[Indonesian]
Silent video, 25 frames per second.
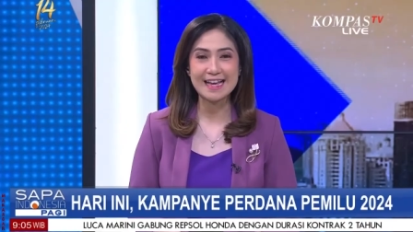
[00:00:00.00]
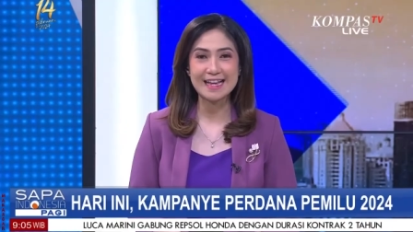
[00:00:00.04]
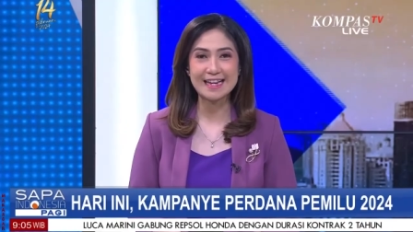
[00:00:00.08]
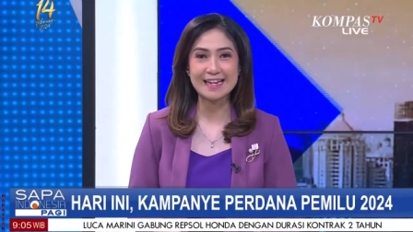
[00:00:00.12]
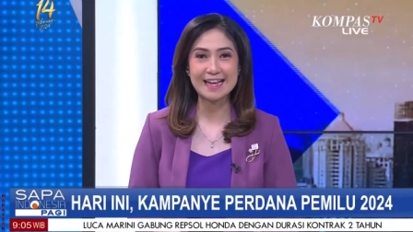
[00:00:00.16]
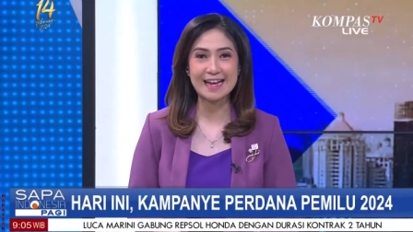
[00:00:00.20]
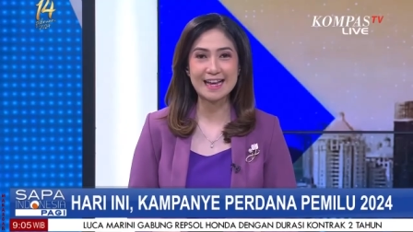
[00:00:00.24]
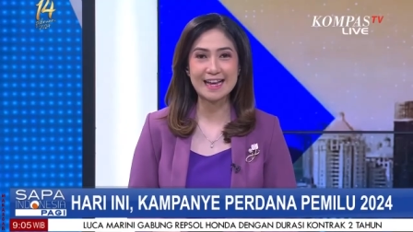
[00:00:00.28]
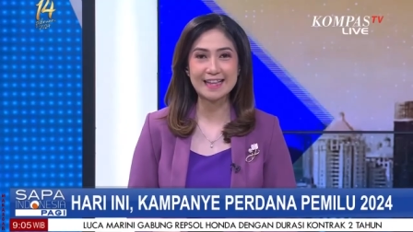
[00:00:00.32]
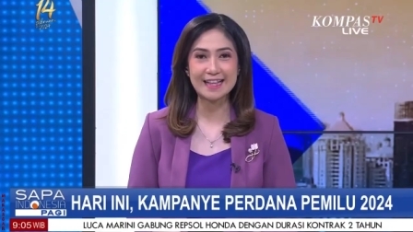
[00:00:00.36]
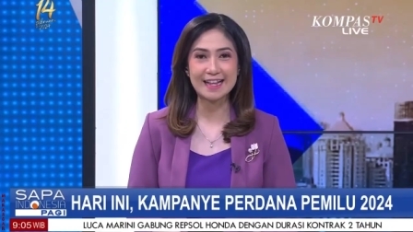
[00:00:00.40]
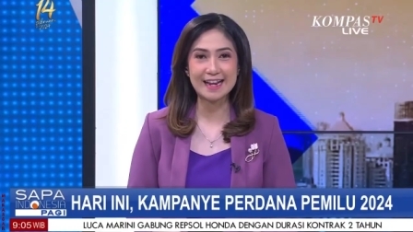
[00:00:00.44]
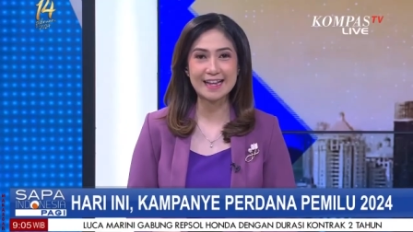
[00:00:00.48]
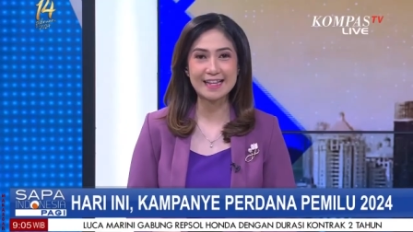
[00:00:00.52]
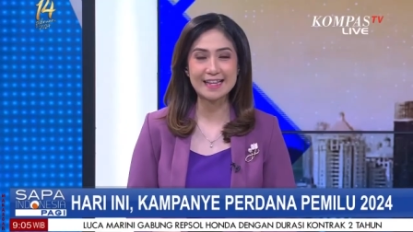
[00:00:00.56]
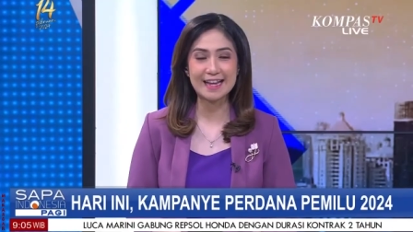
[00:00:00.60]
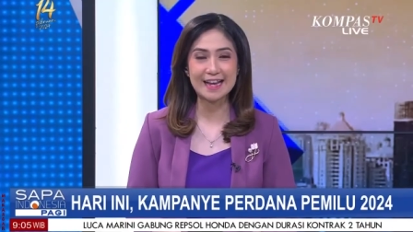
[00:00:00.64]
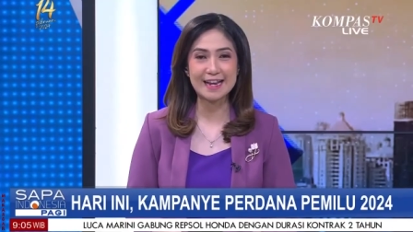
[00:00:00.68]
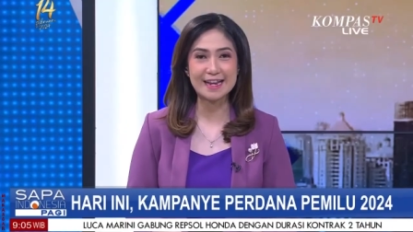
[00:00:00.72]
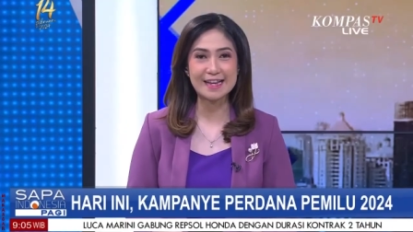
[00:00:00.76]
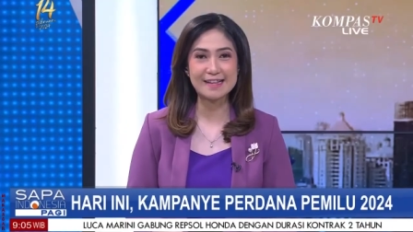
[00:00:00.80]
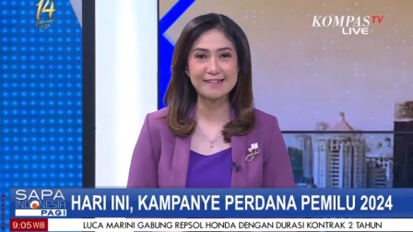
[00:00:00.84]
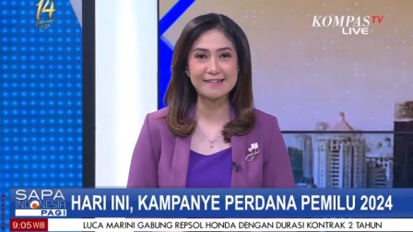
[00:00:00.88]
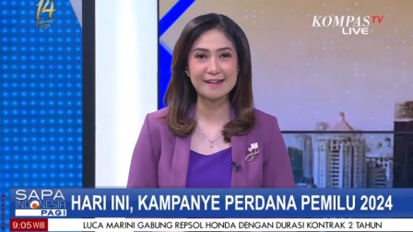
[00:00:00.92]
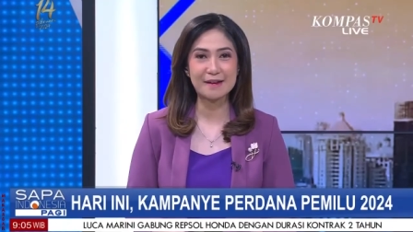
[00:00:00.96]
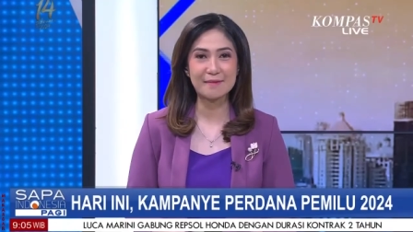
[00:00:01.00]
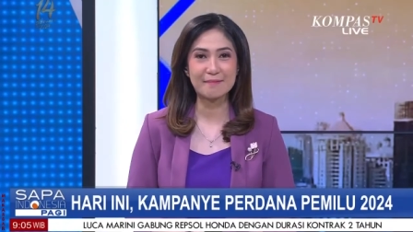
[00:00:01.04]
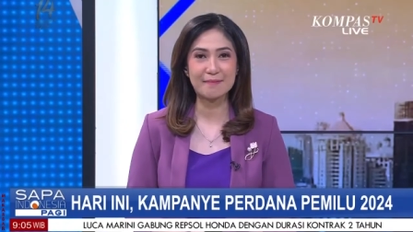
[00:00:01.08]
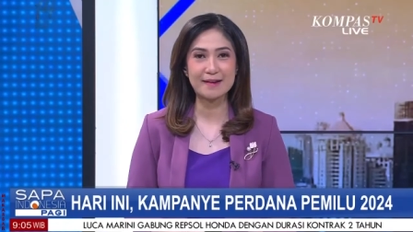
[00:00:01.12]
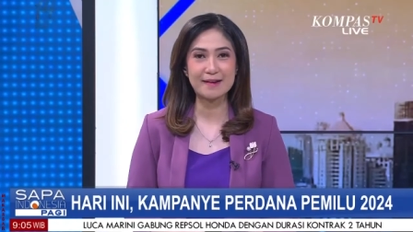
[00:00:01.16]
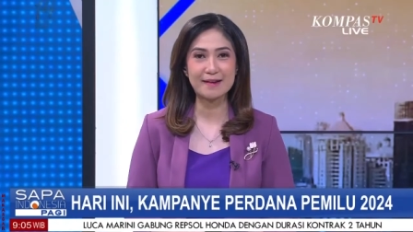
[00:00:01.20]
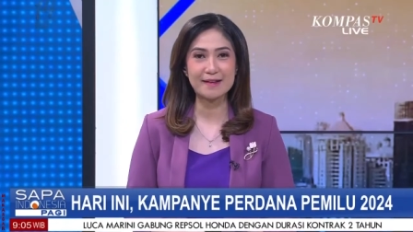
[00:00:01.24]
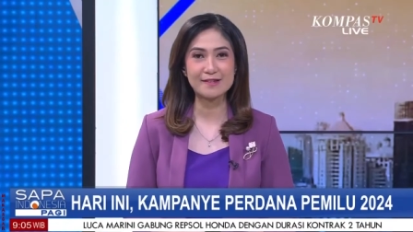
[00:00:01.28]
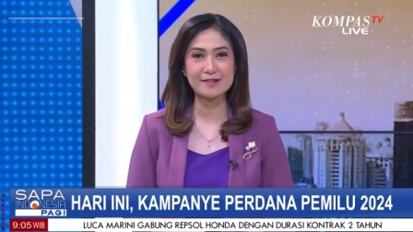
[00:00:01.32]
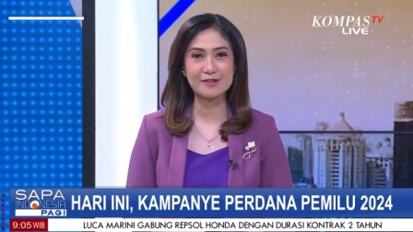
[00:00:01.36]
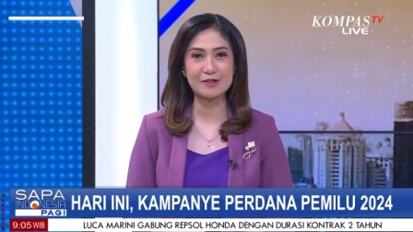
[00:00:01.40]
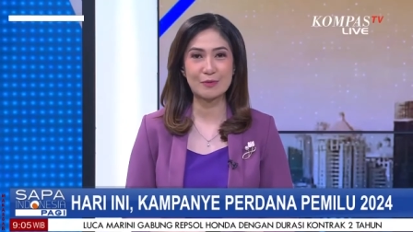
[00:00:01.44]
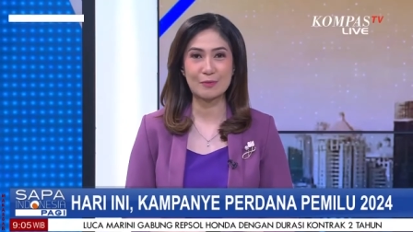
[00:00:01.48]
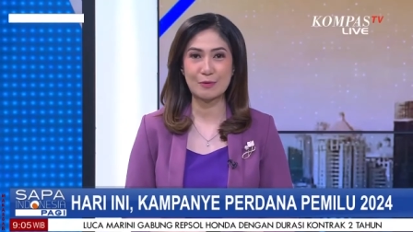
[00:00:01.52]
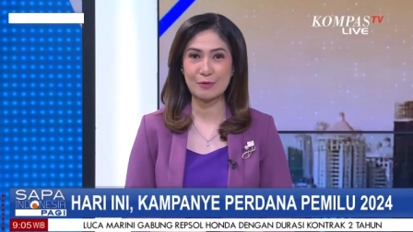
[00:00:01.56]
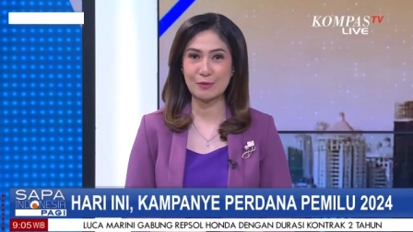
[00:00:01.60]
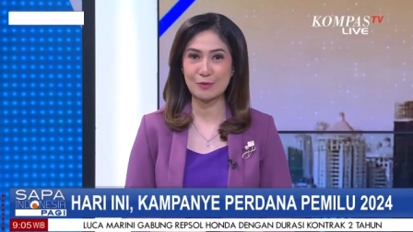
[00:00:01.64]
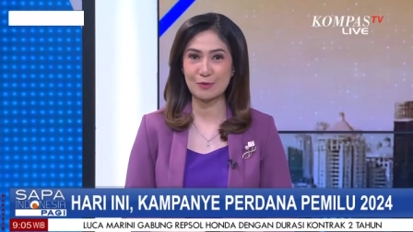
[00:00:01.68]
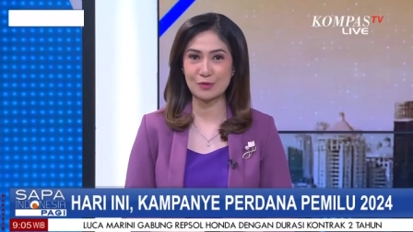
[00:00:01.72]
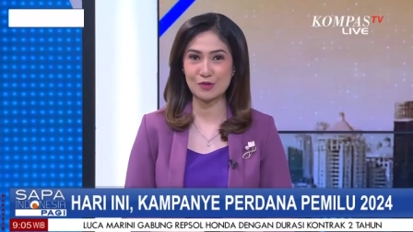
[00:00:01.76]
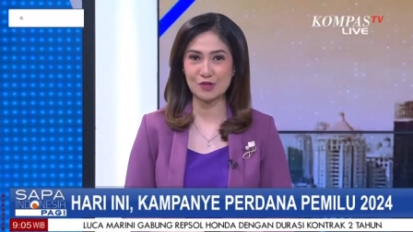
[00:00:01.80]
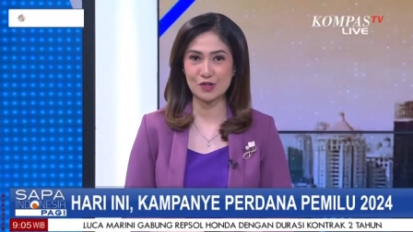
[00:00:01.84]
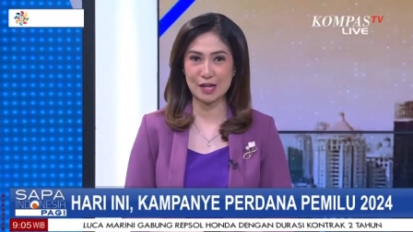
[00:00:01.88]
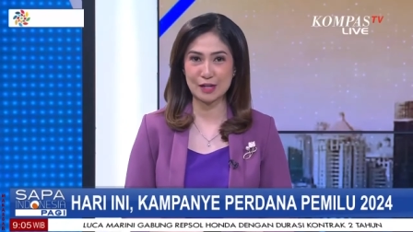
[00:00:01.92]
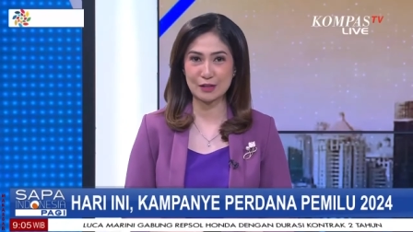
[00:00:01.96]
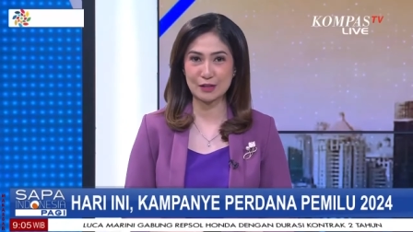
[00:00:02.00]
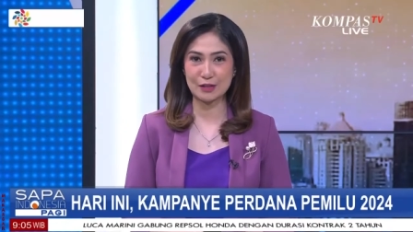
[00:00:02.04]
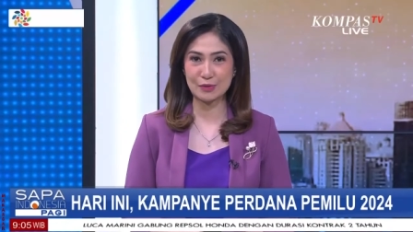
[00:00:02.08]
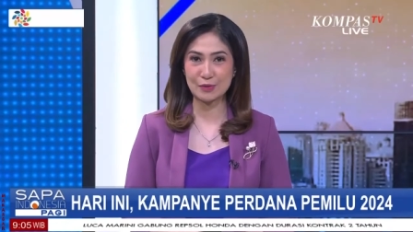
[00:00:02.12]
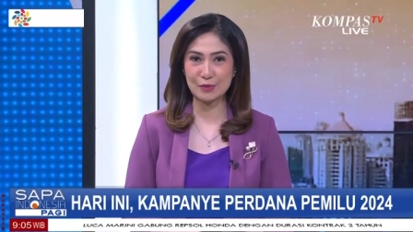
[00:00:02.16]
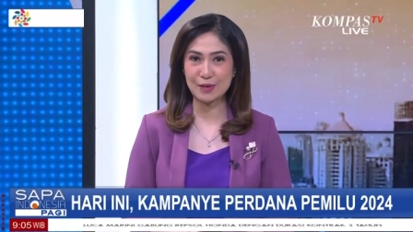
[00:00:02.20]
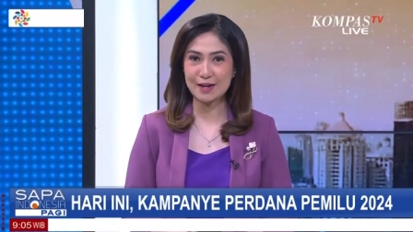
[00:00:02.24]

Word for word: Di antaranya ada capres nomor urut 1